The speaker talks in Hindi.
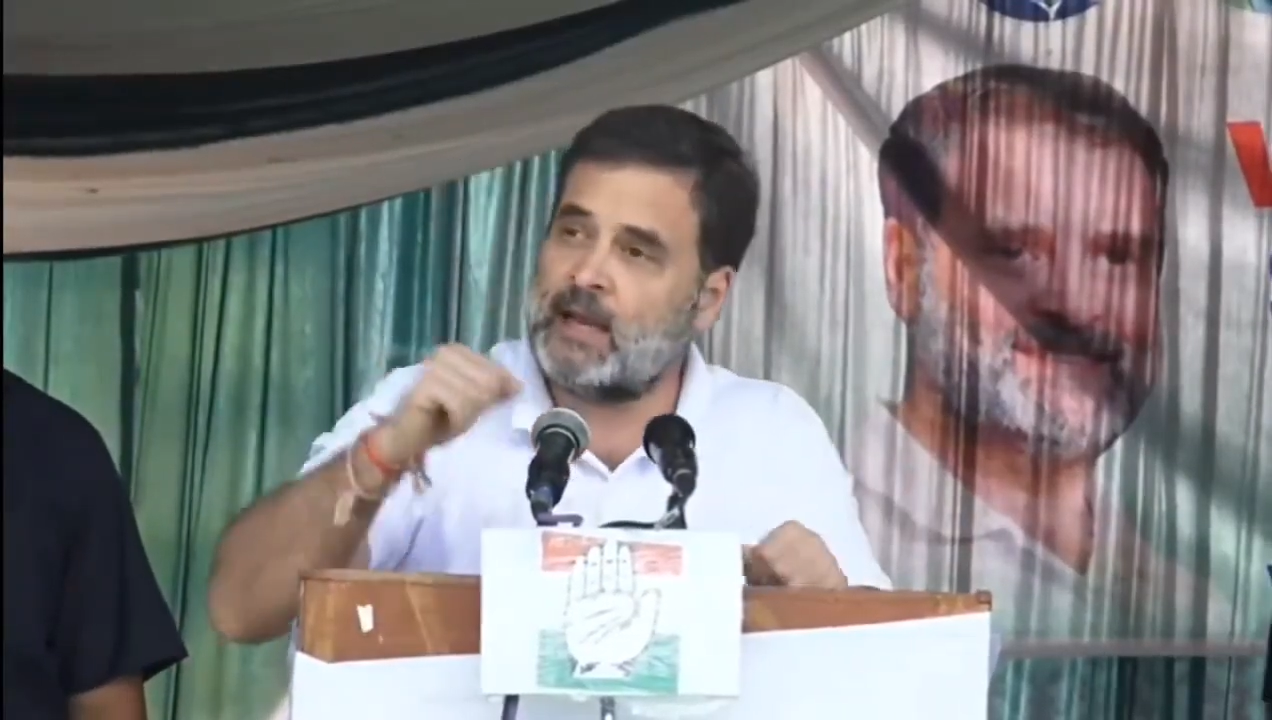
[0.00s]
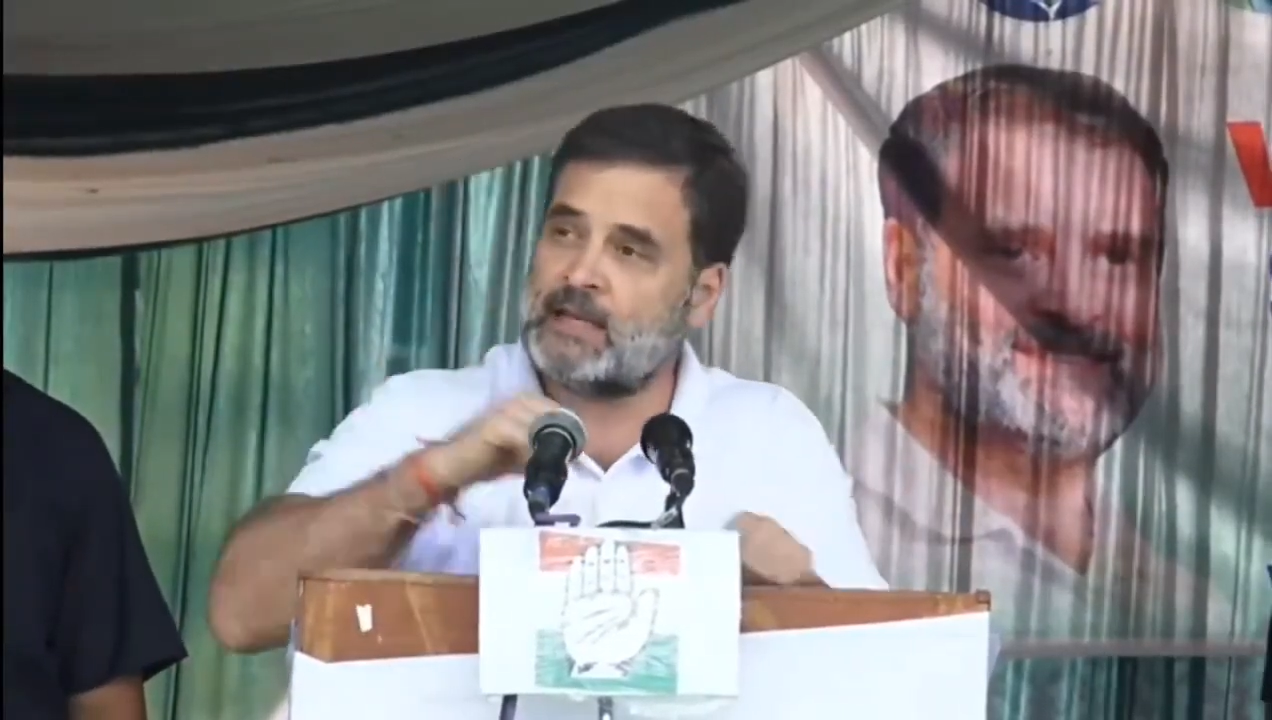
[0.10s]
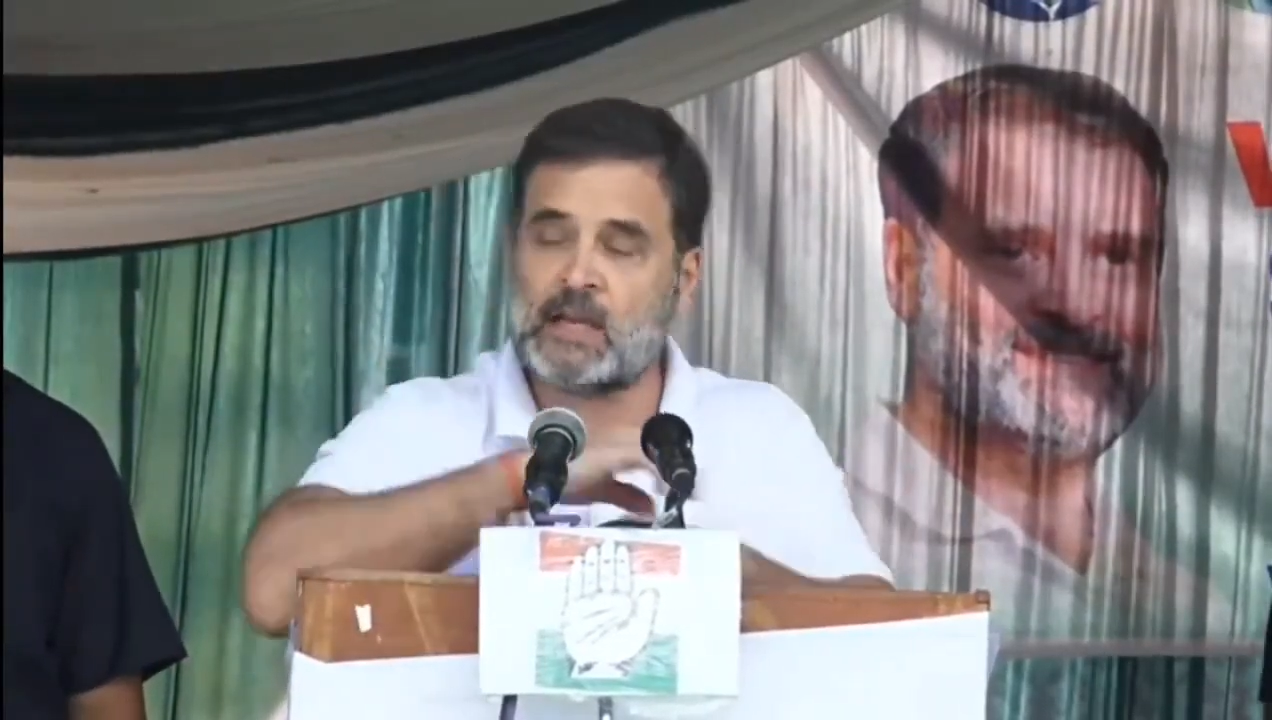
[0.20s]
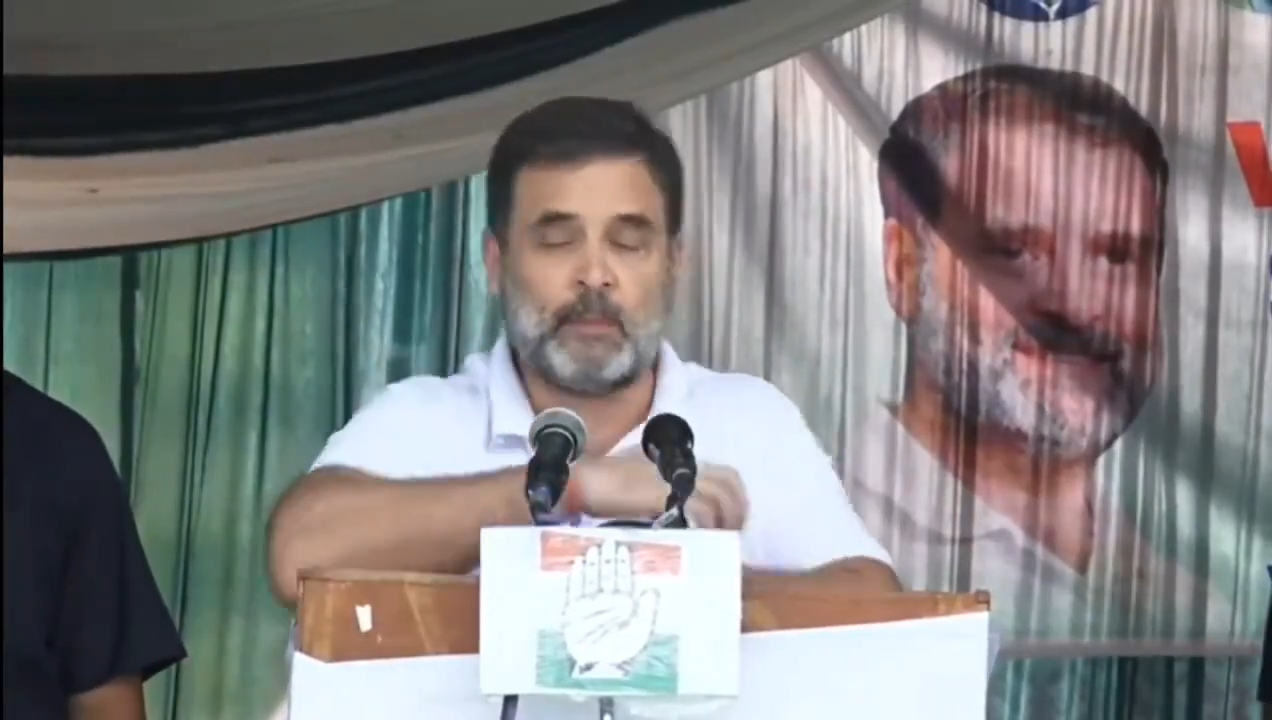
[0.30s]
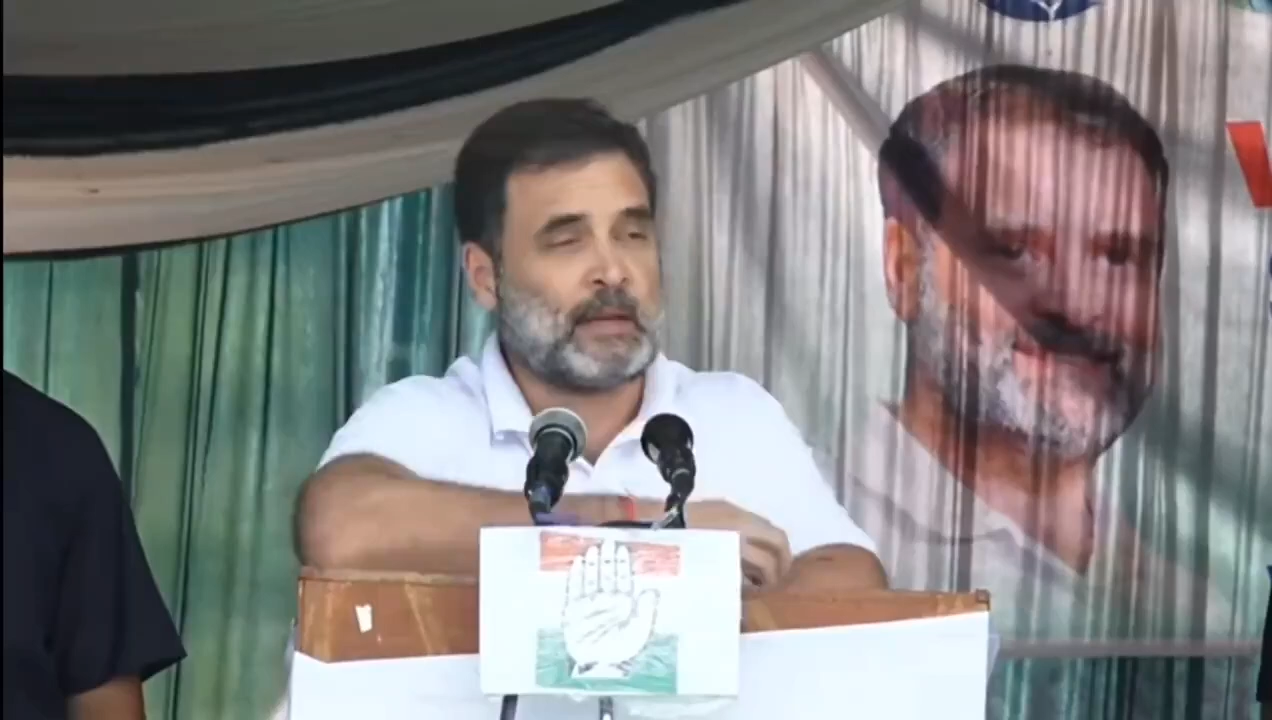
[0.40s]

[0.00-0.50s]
देश का